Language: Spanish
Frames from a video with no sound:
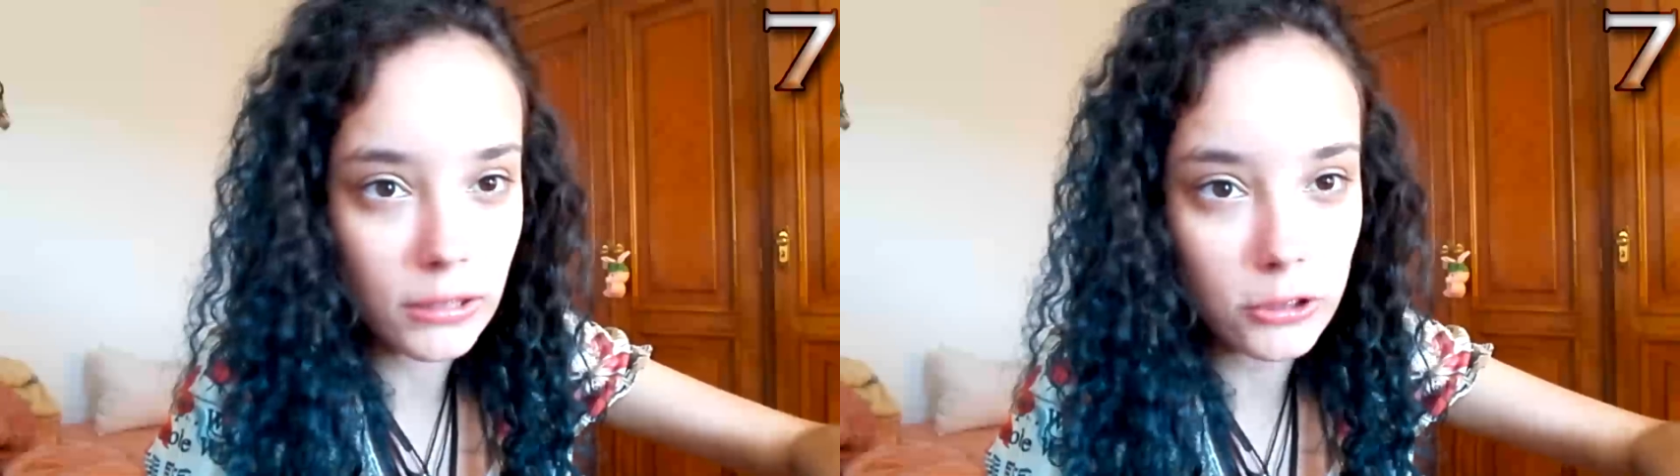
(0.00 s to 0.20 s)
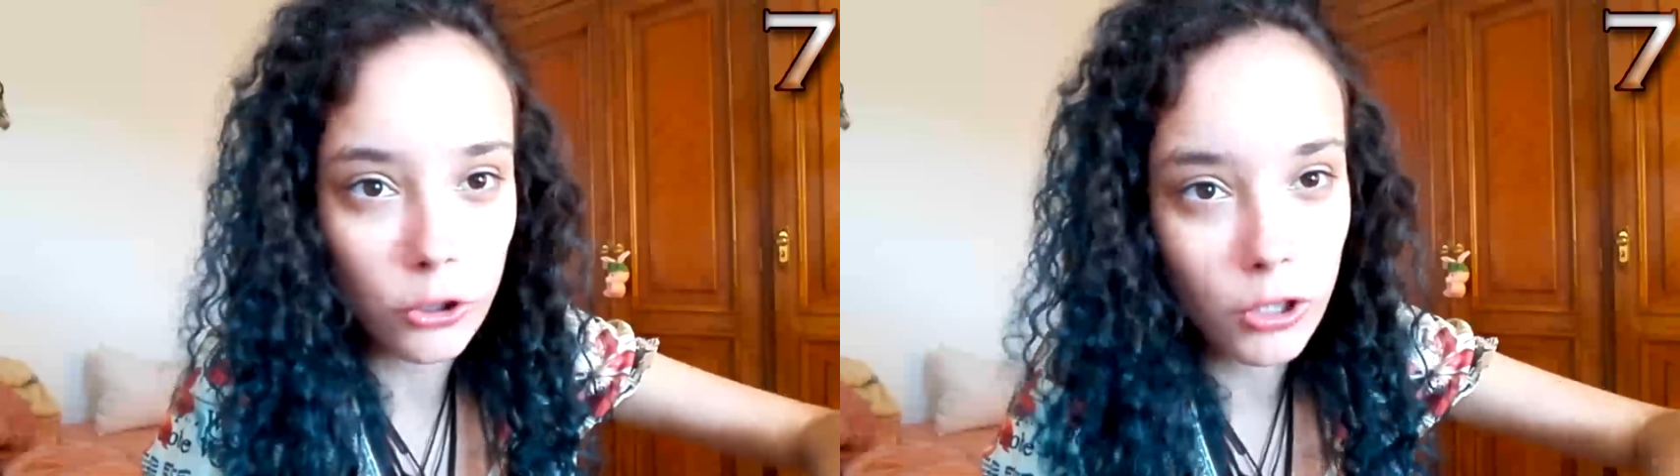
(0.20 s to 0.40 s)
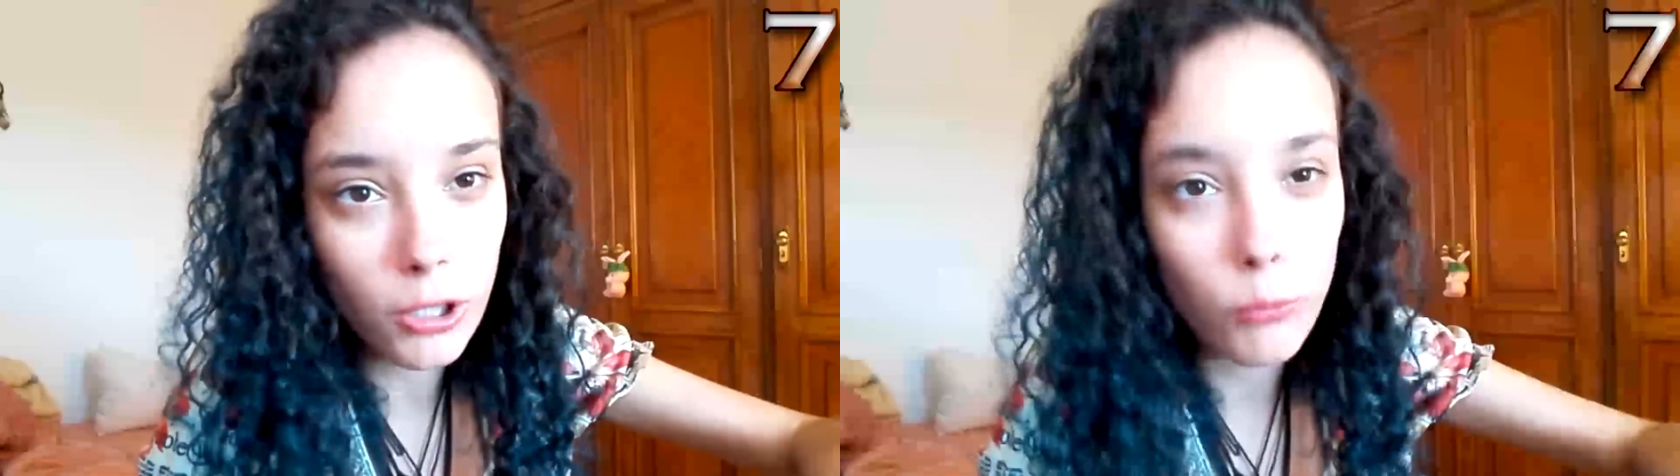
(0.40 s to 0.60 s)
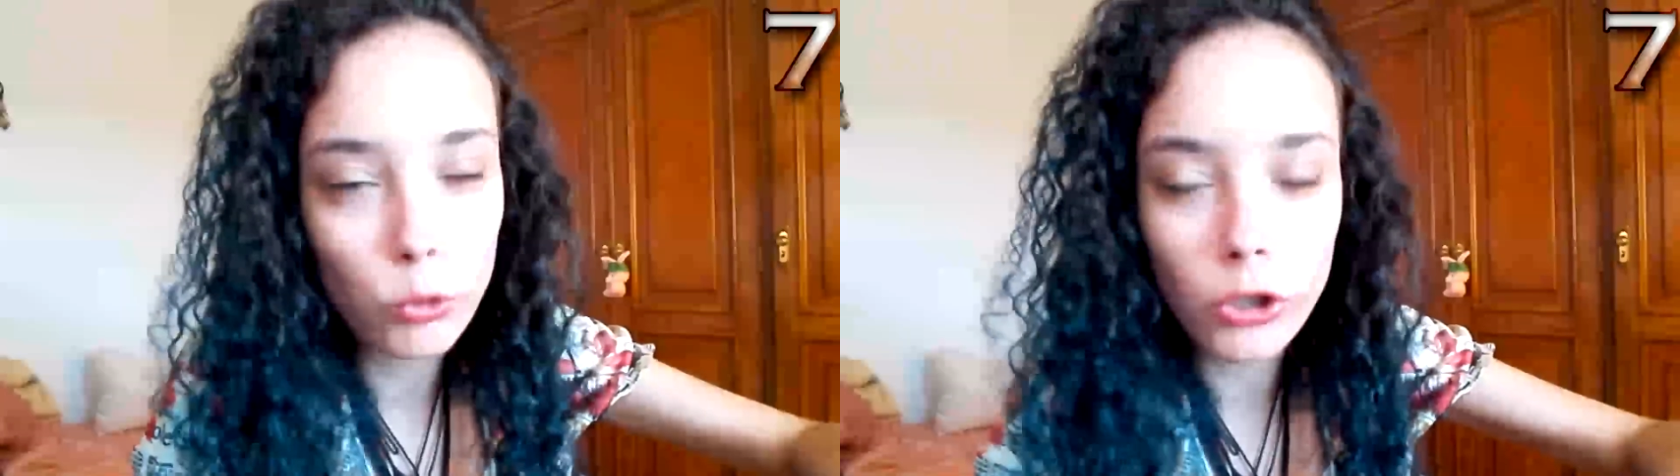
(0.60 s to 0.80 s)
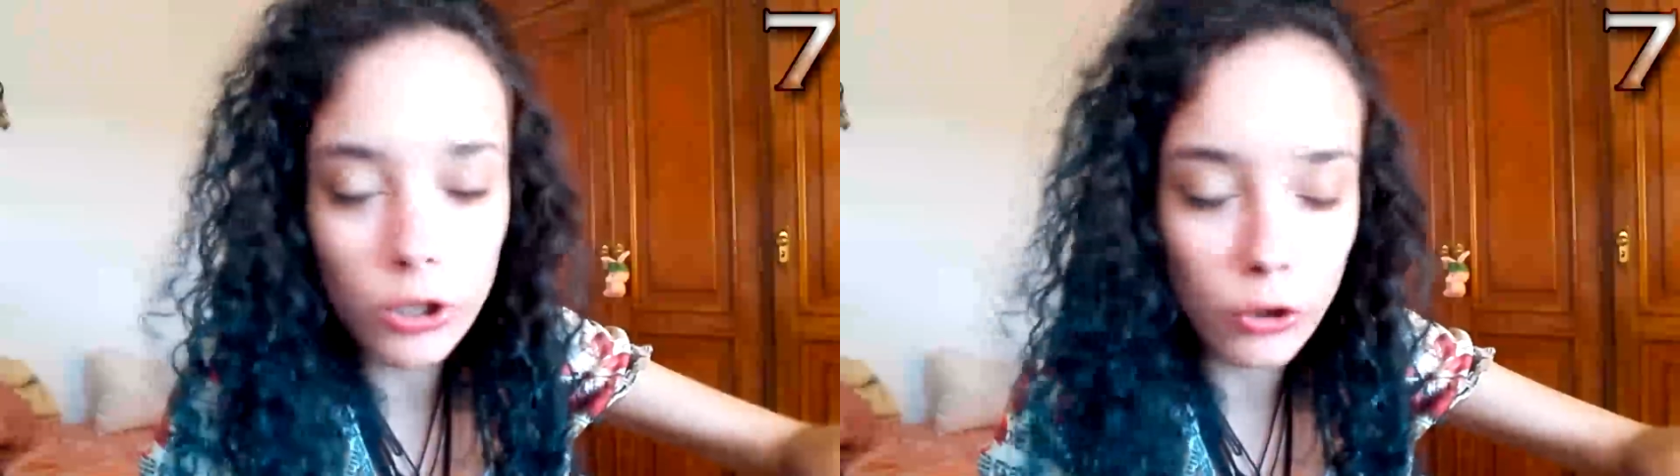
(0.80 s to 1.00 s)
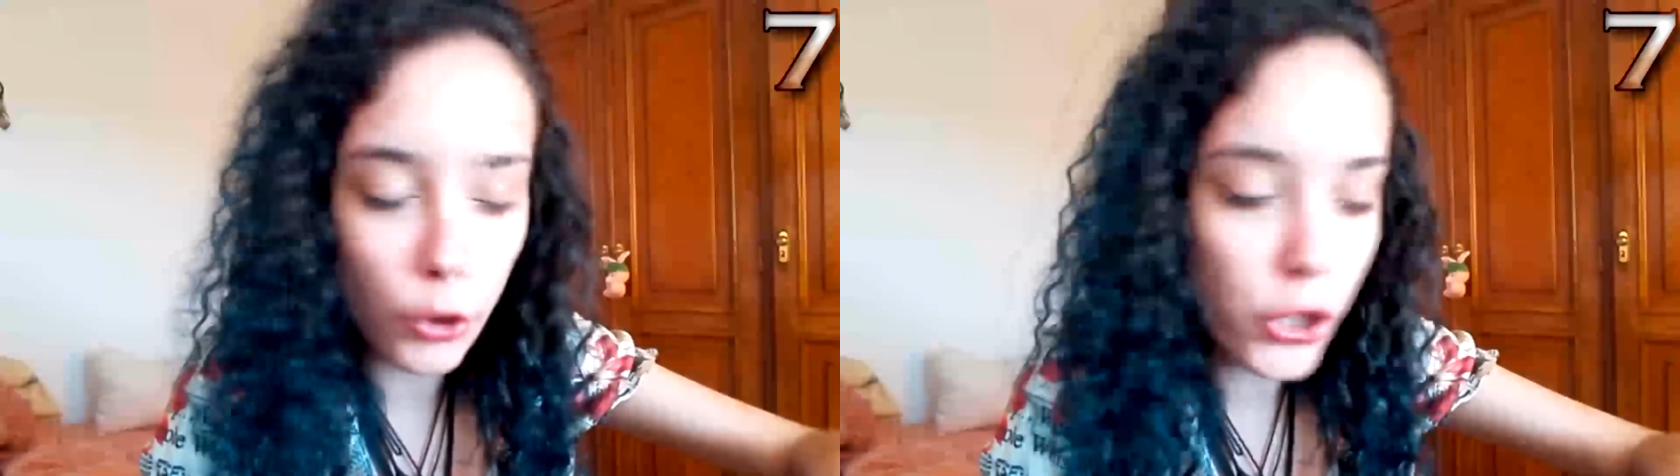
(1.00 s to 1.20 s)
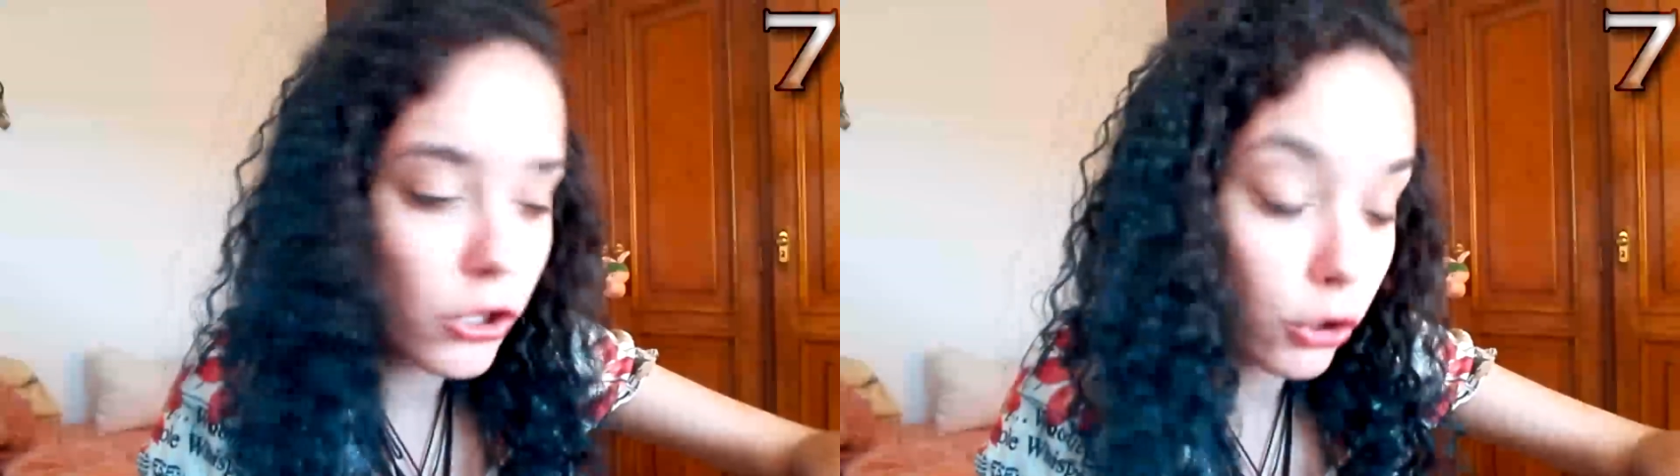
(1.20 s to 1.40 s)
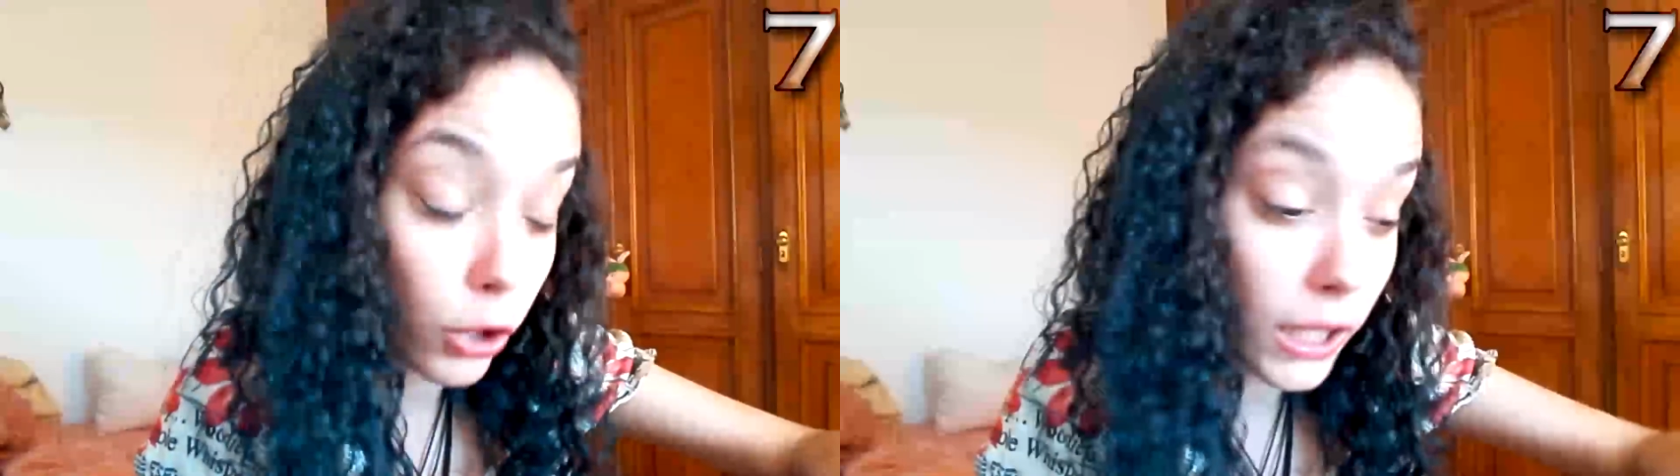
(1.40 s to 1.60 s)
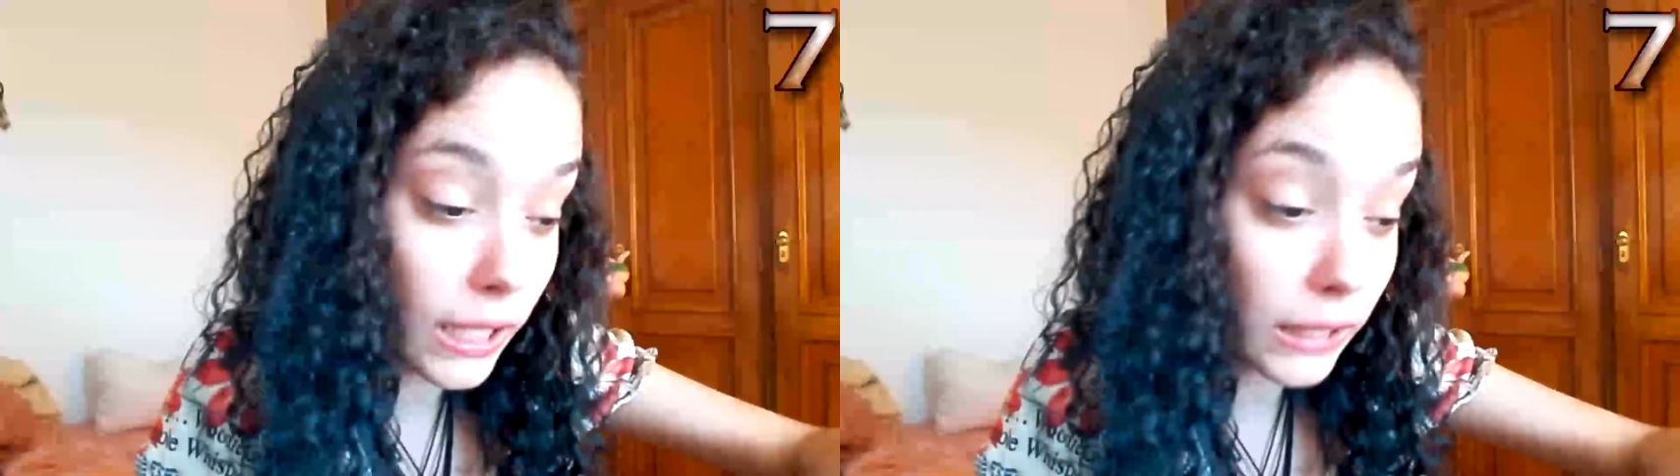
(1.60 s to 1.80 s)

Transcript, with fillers: Yo lo creía un mundo desconocido y no quería